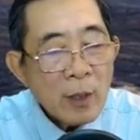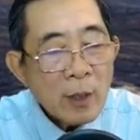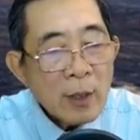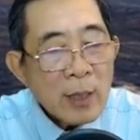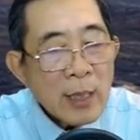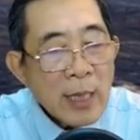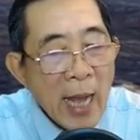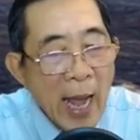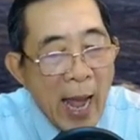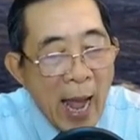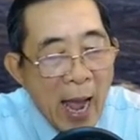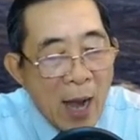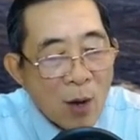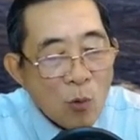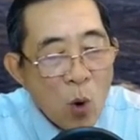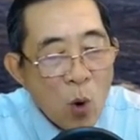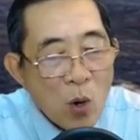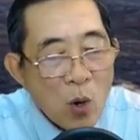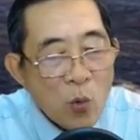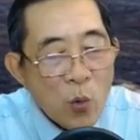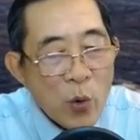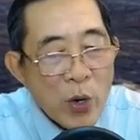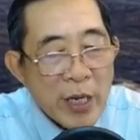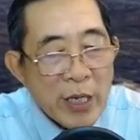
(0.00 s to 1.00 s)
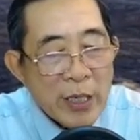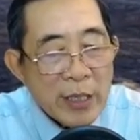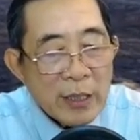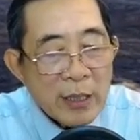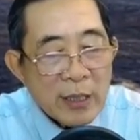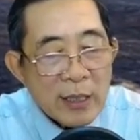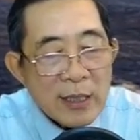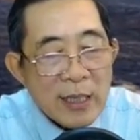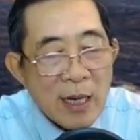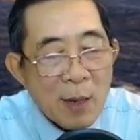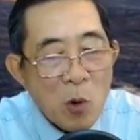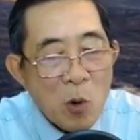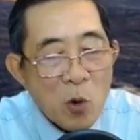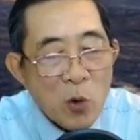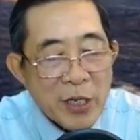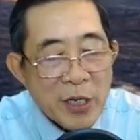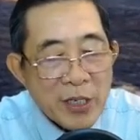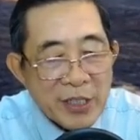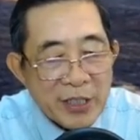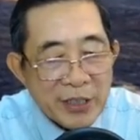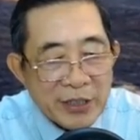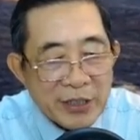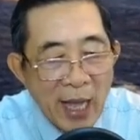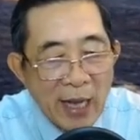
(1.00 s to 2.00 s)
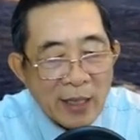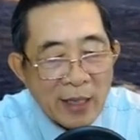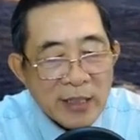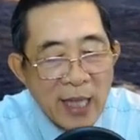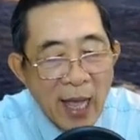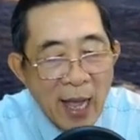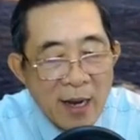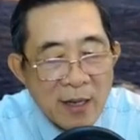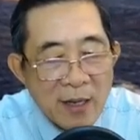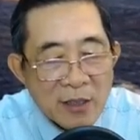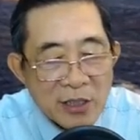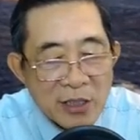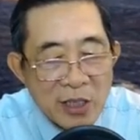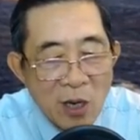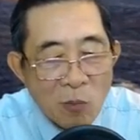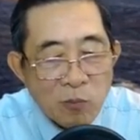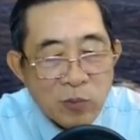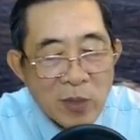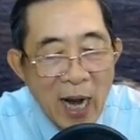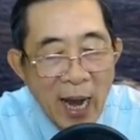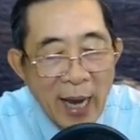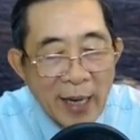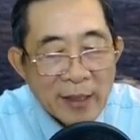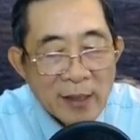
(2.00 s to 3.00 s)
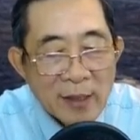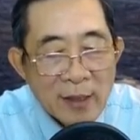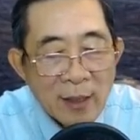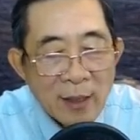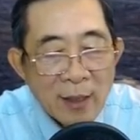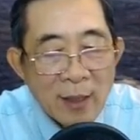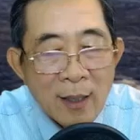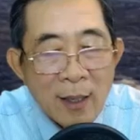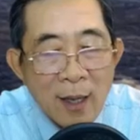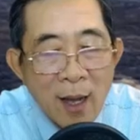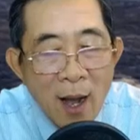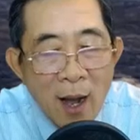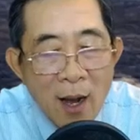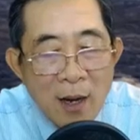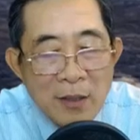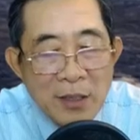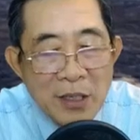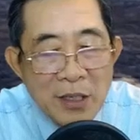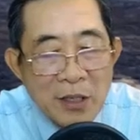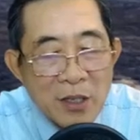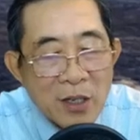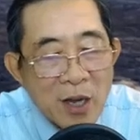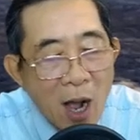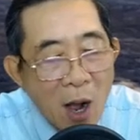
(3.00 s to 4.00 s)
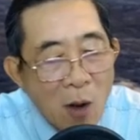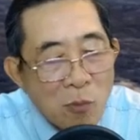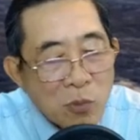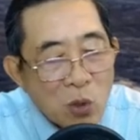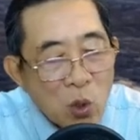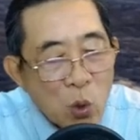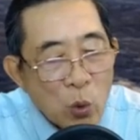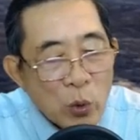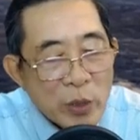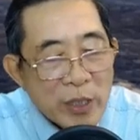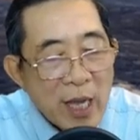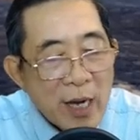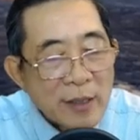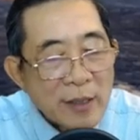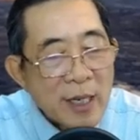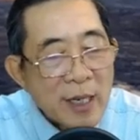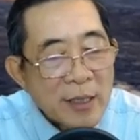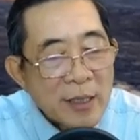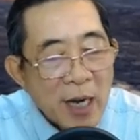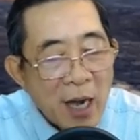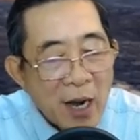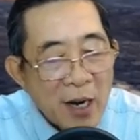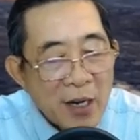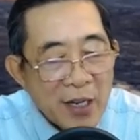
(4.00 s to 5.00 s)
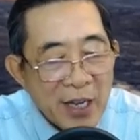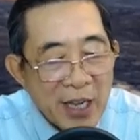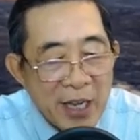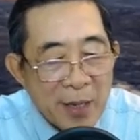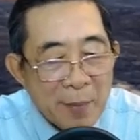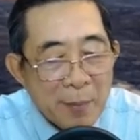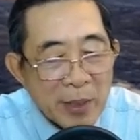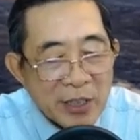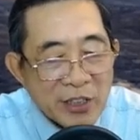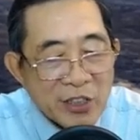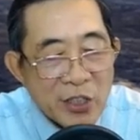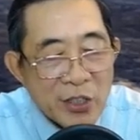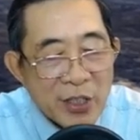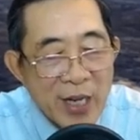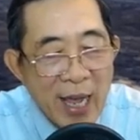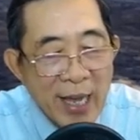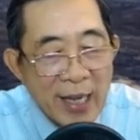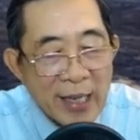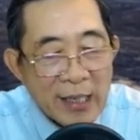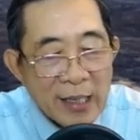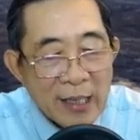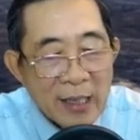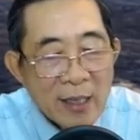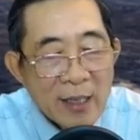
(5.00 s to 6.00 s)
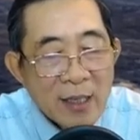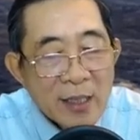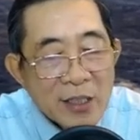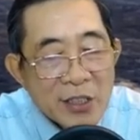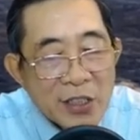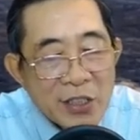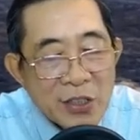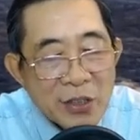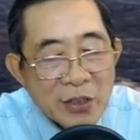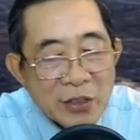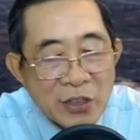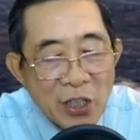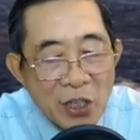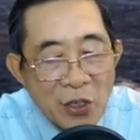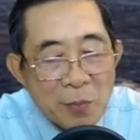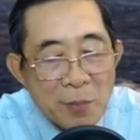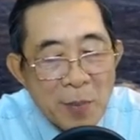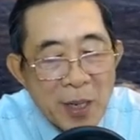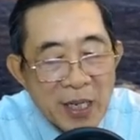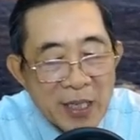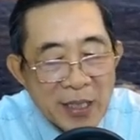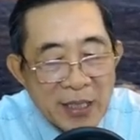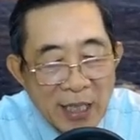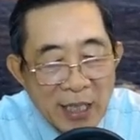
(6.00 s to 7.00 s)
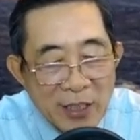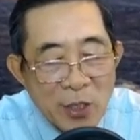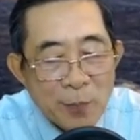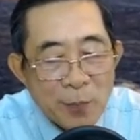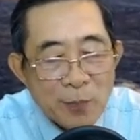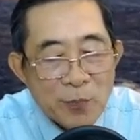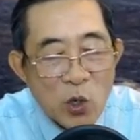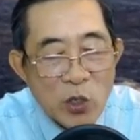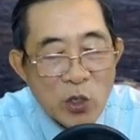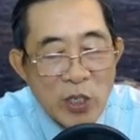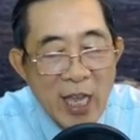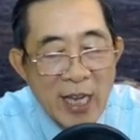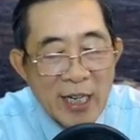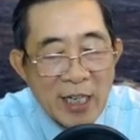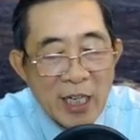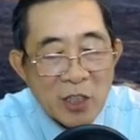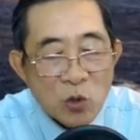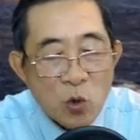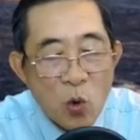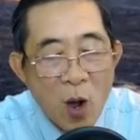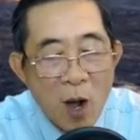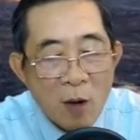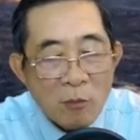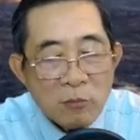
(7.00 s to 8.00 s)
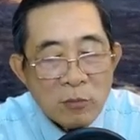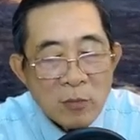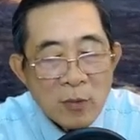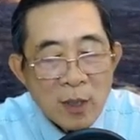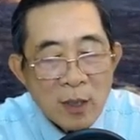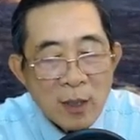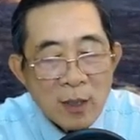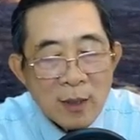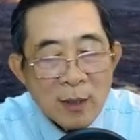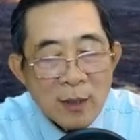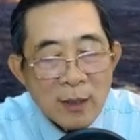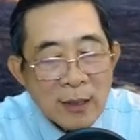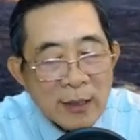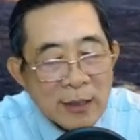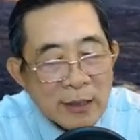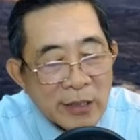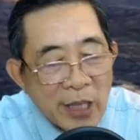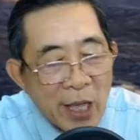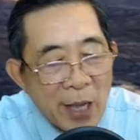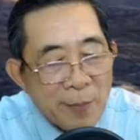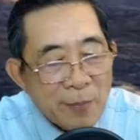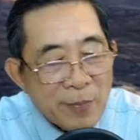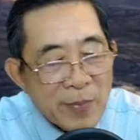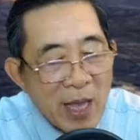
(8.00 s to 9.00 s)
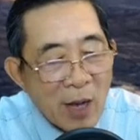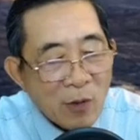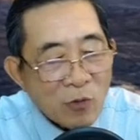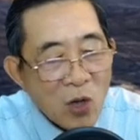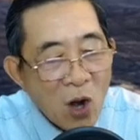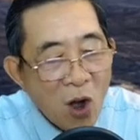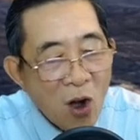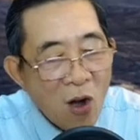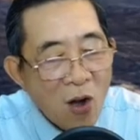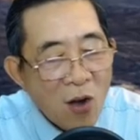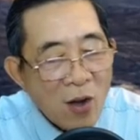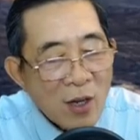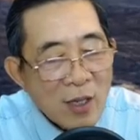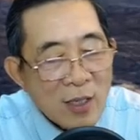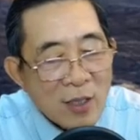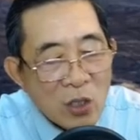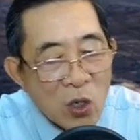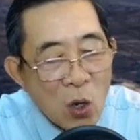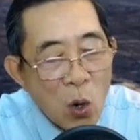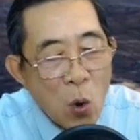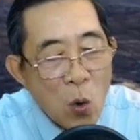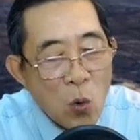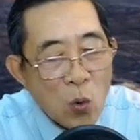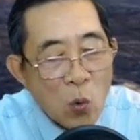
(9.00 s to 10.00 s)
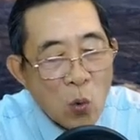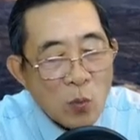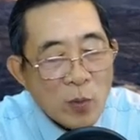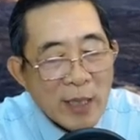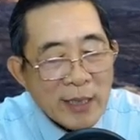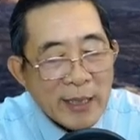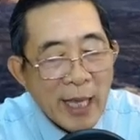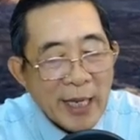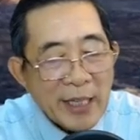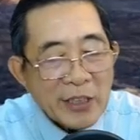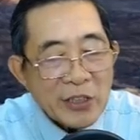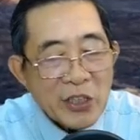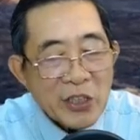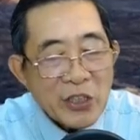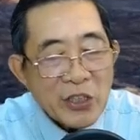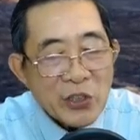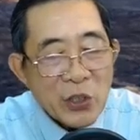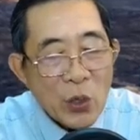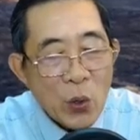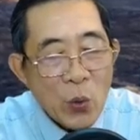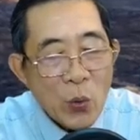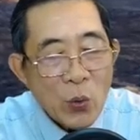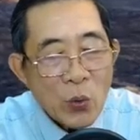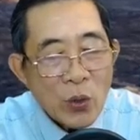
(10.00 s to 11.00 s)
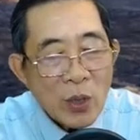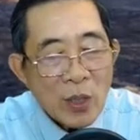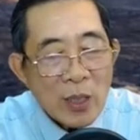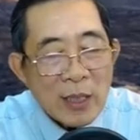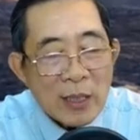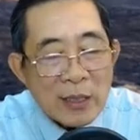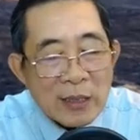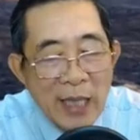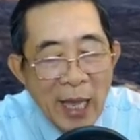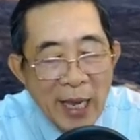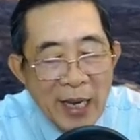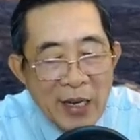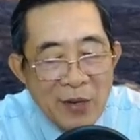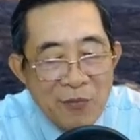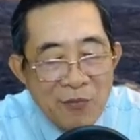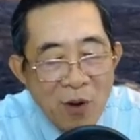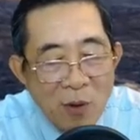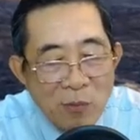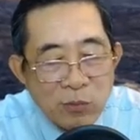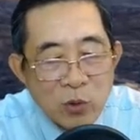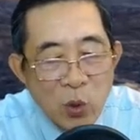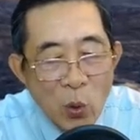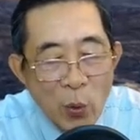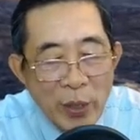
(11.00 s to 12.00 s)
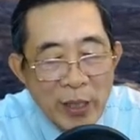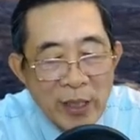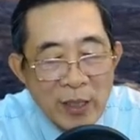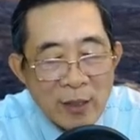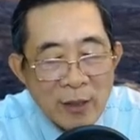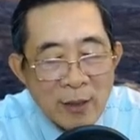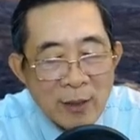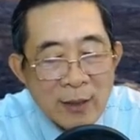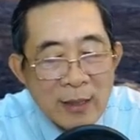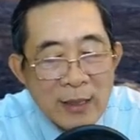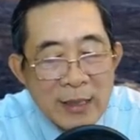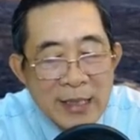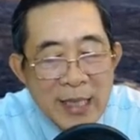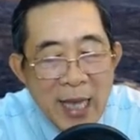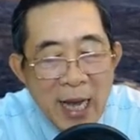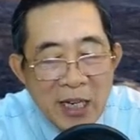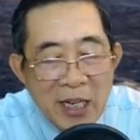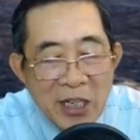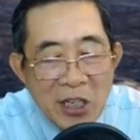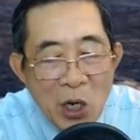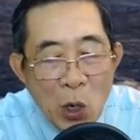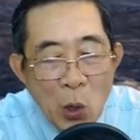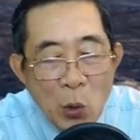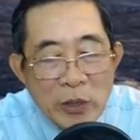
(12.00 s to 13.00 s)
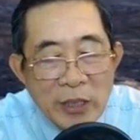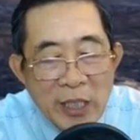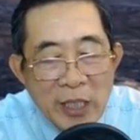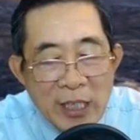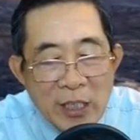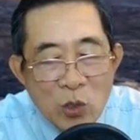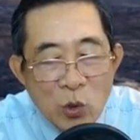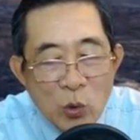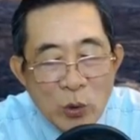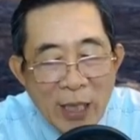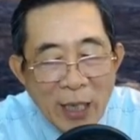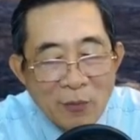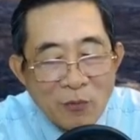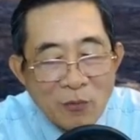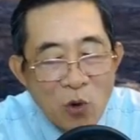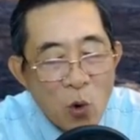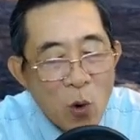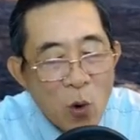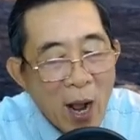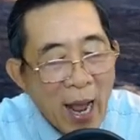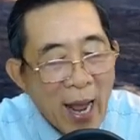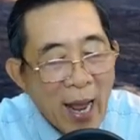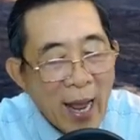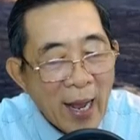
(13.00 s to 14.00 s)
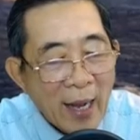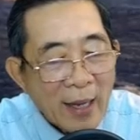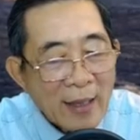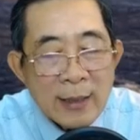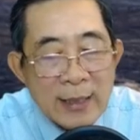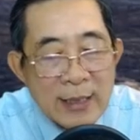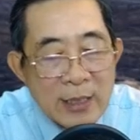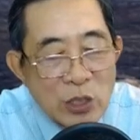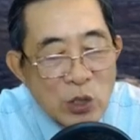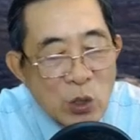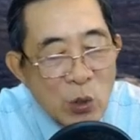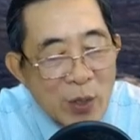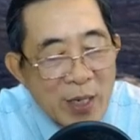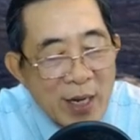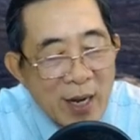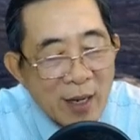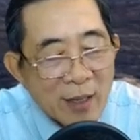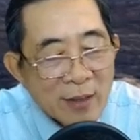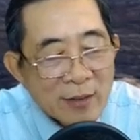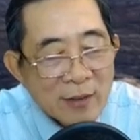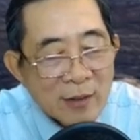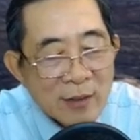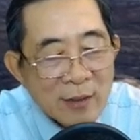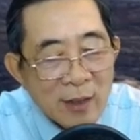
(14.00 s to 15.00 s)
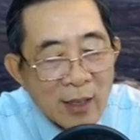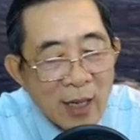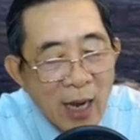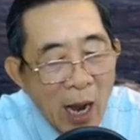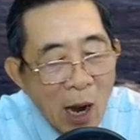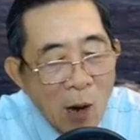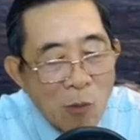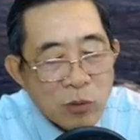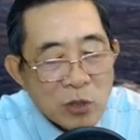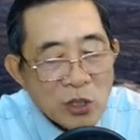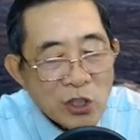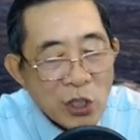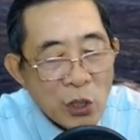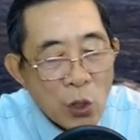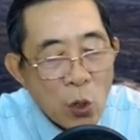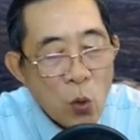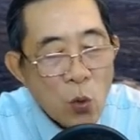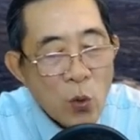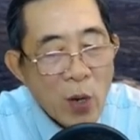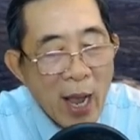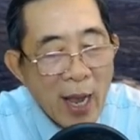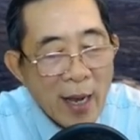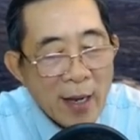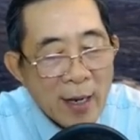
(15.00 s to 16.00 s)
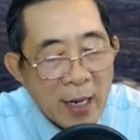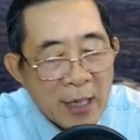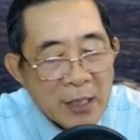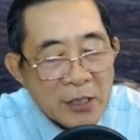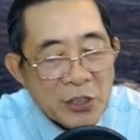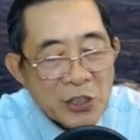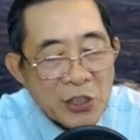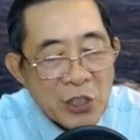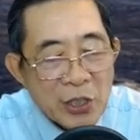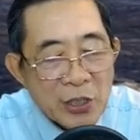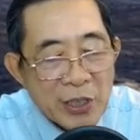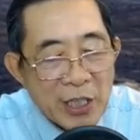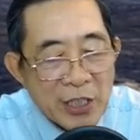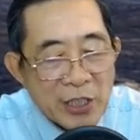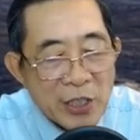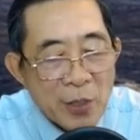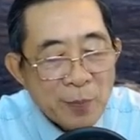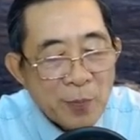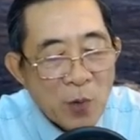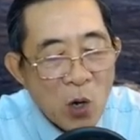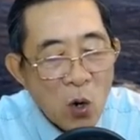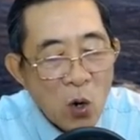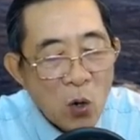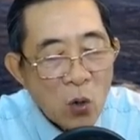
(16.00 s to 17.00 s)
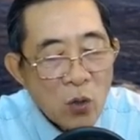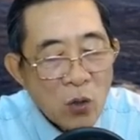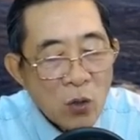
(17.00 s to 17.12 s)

Hạ Quốc Quy là một người thẳng thắn, rộng rãi. Hơn nữa, ông luôn nhớ đến ơn nghĩa mà trước đây Dương Tử My đã giúp cho gia đình của ông. Thêm vào đó, cô cũng là thầy tướng số, thầy phong thủy, dần nổi tiếng của thành phố A, cho nên ông sẽ cố gắng hết sức để giúp cô.